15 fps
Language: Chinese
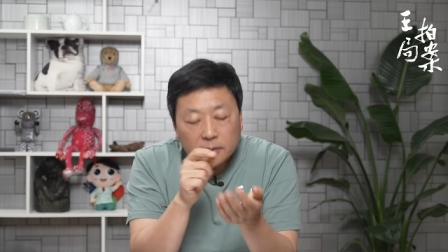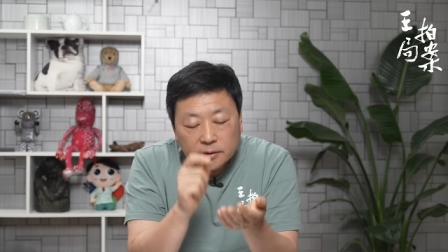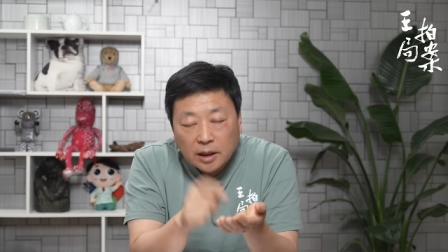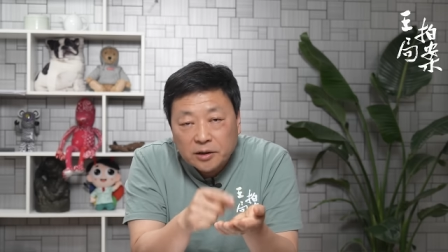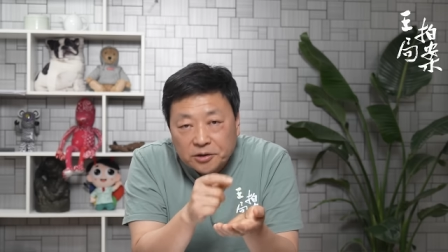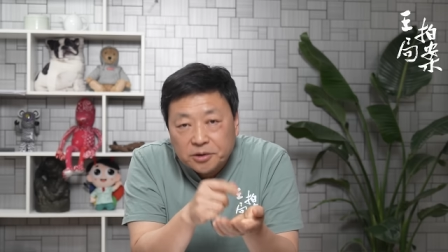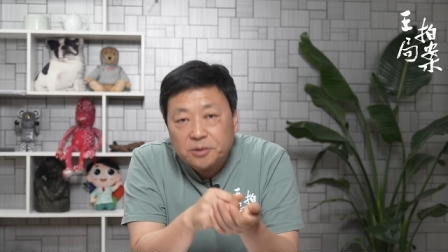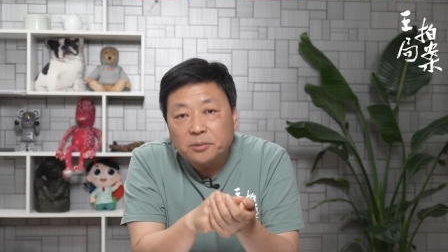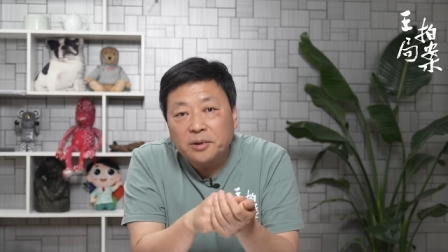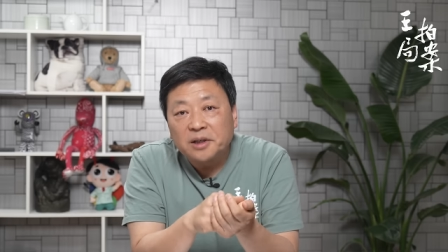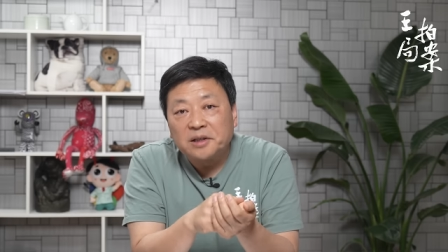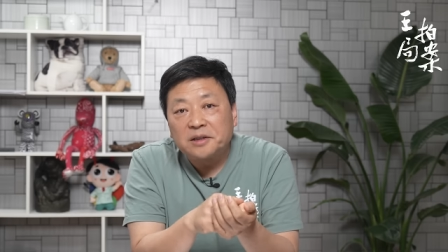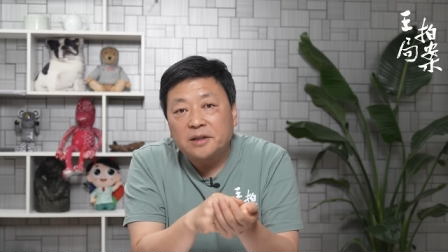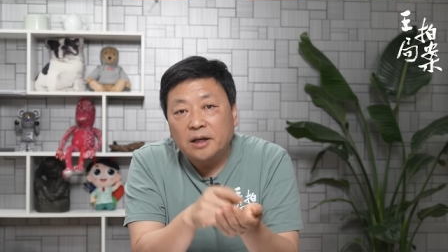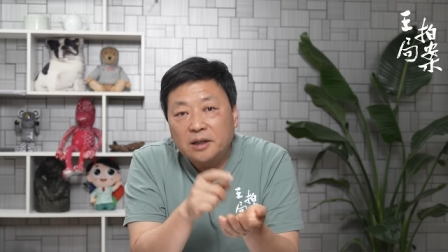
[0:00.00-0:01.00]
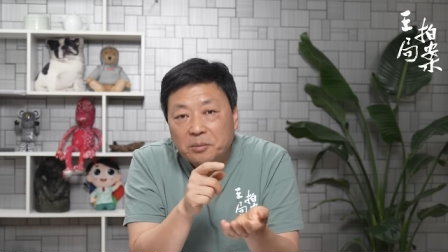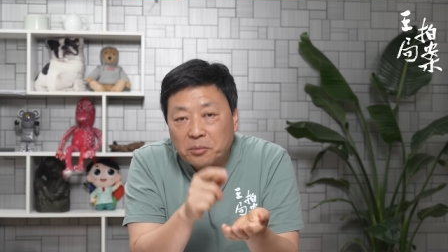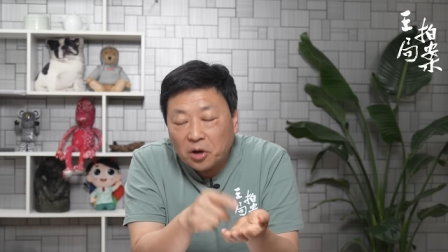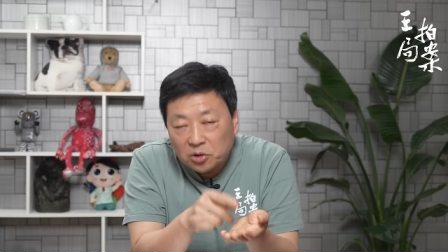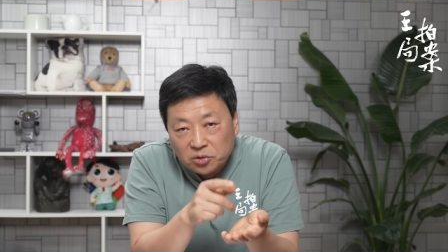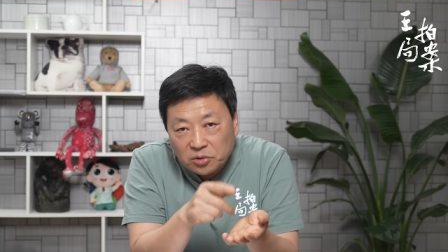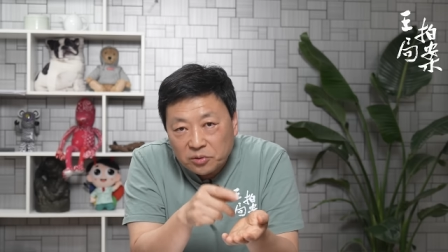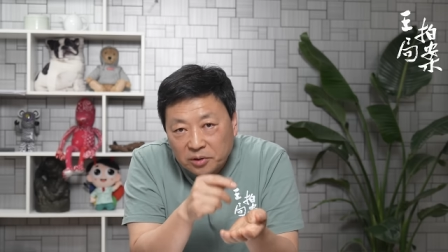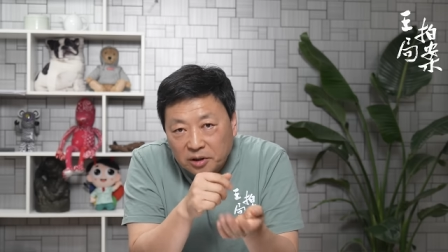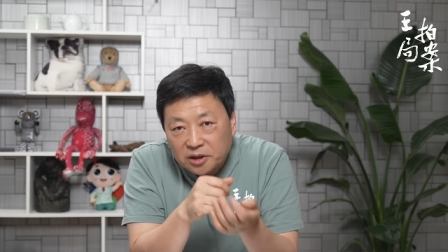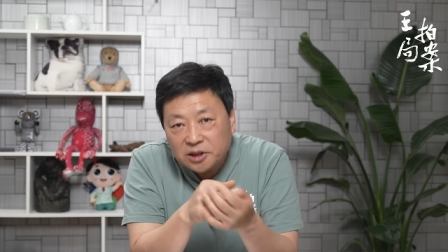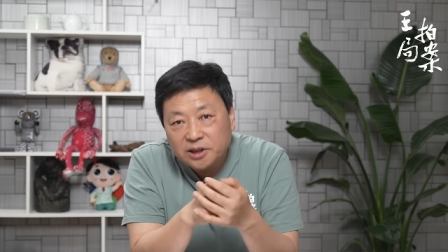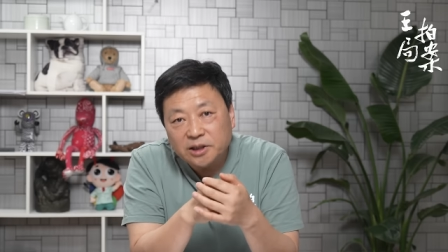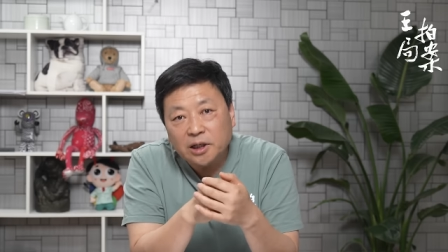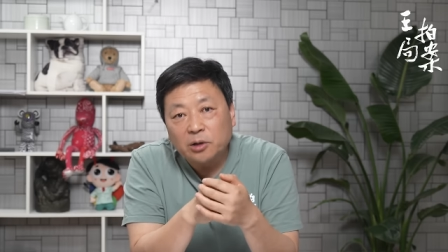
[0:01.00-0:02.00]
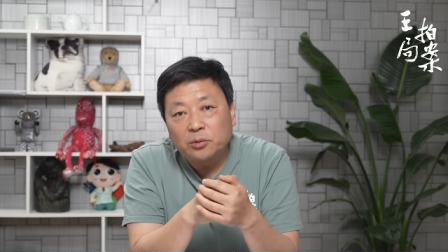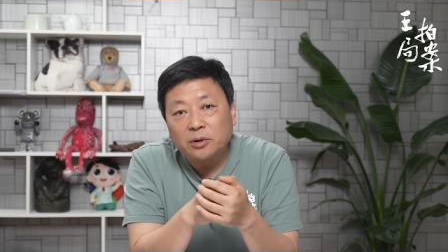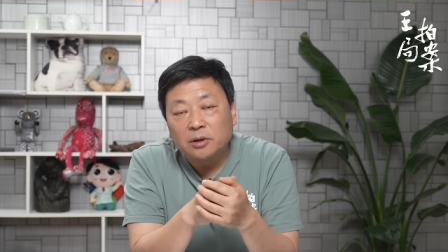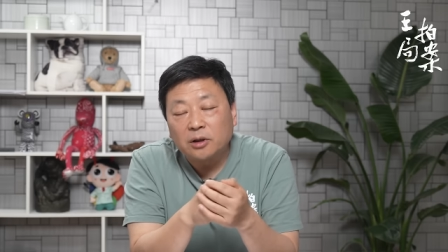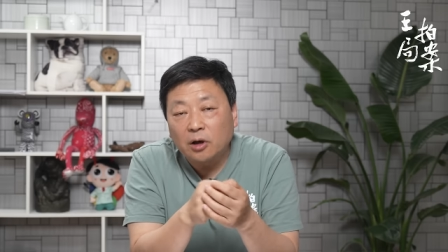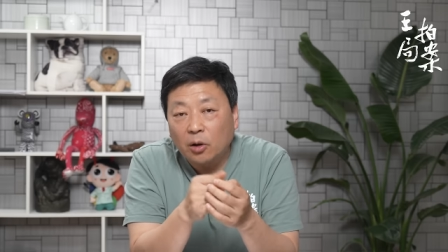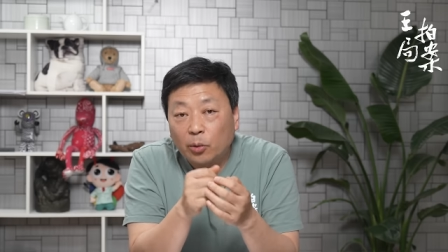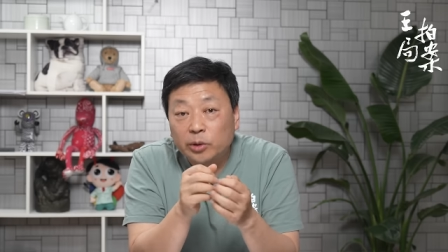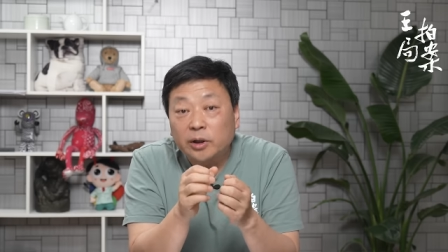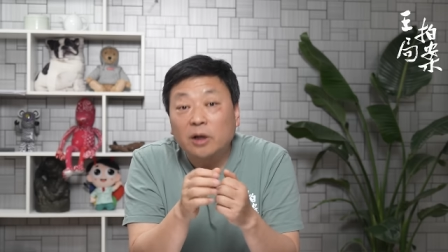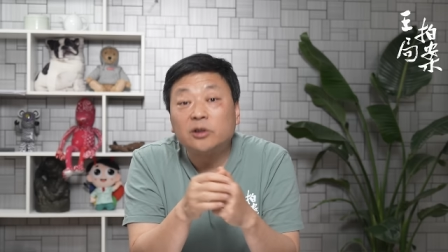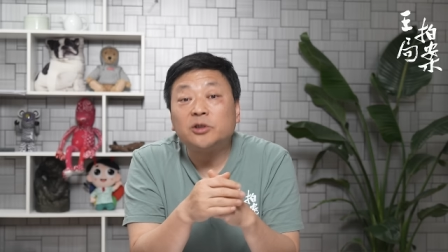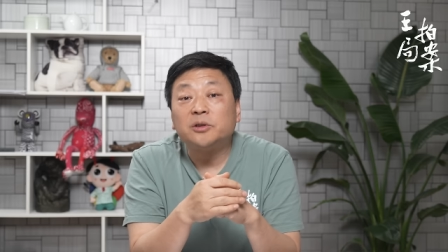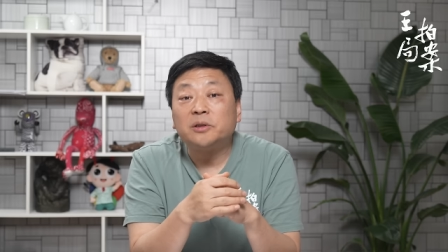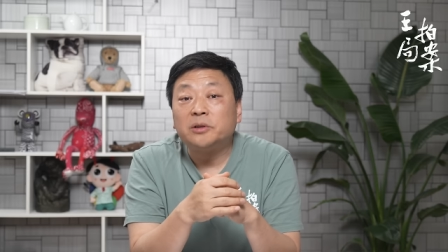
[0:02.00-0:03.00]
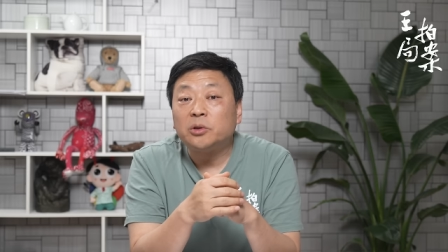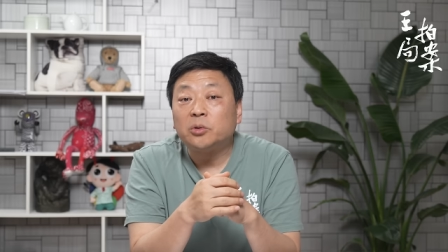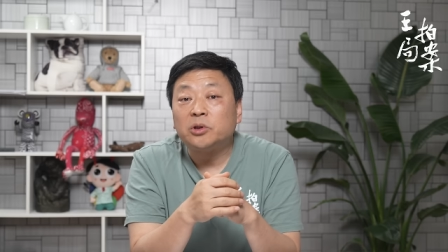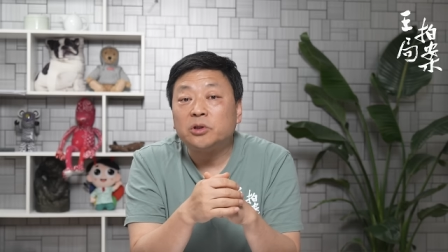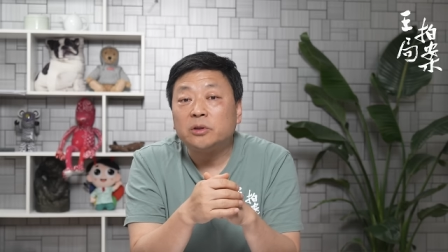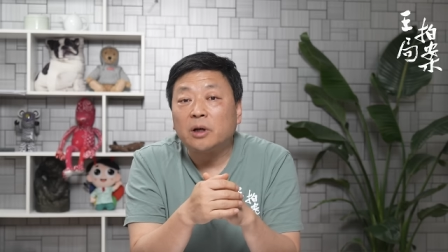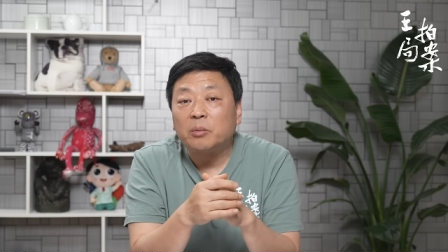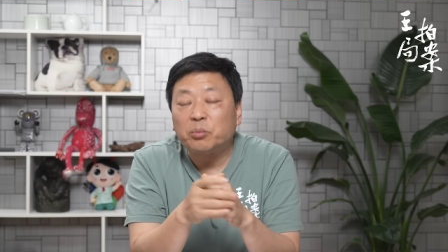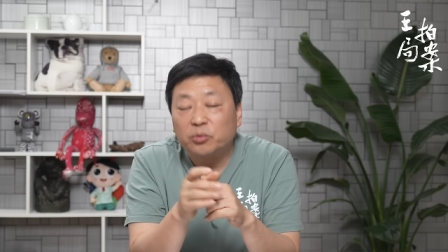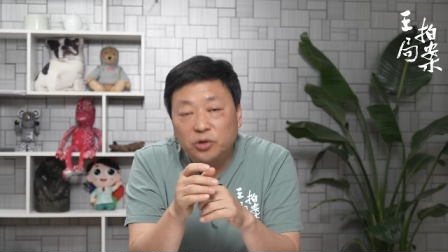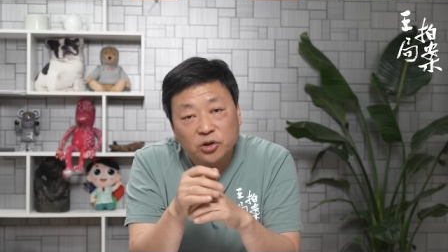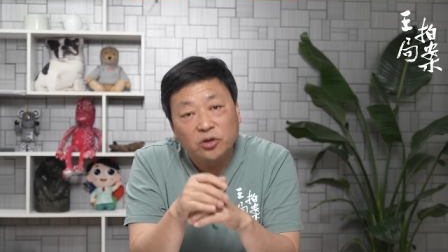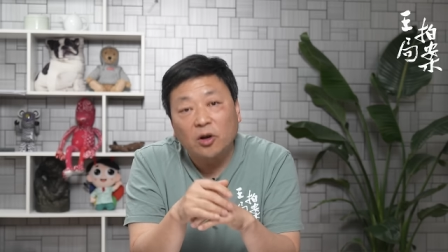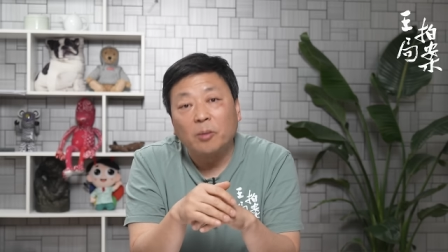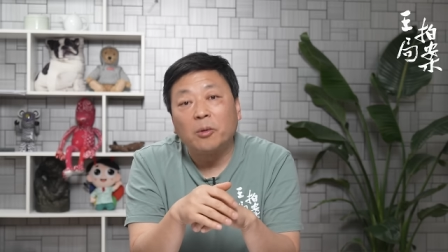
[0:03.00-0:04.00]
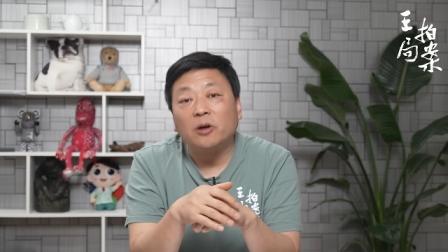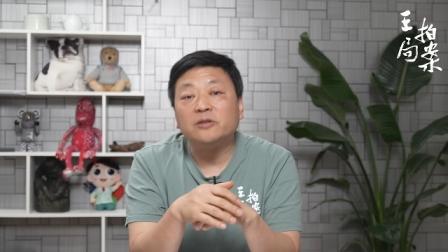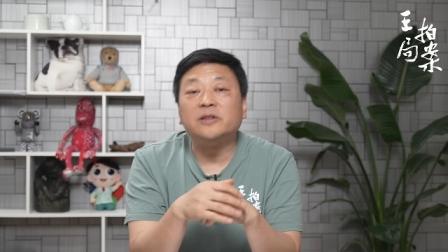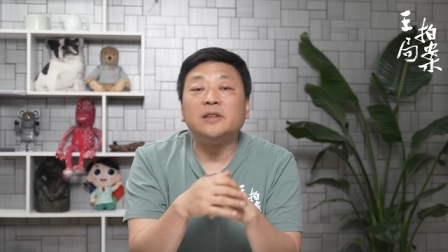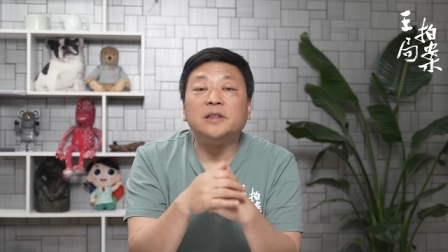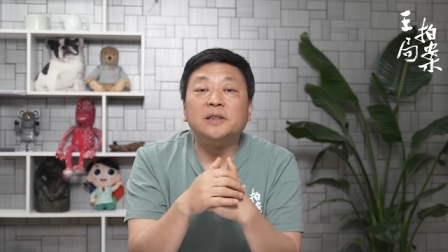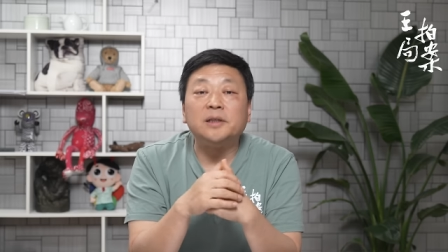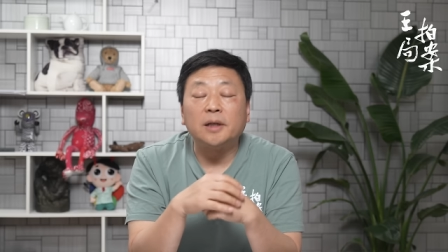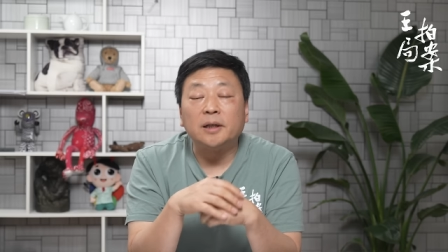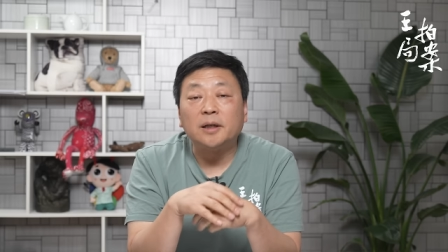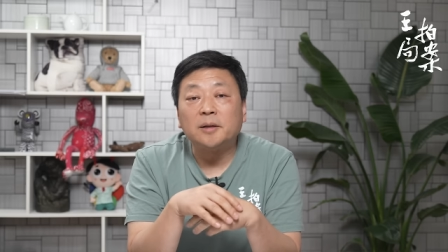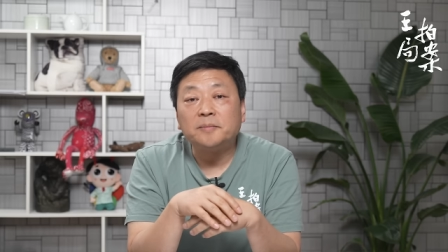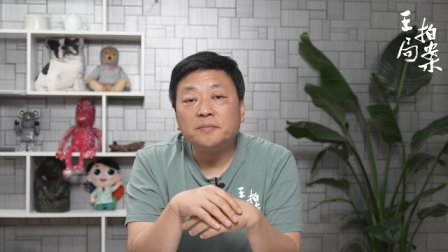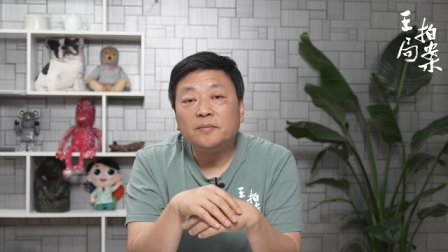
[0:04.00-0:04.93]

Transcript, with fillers: 但是我跟你讲，这矛盾论和实践论，搞过党史的人都知道，不是老毛自己写的，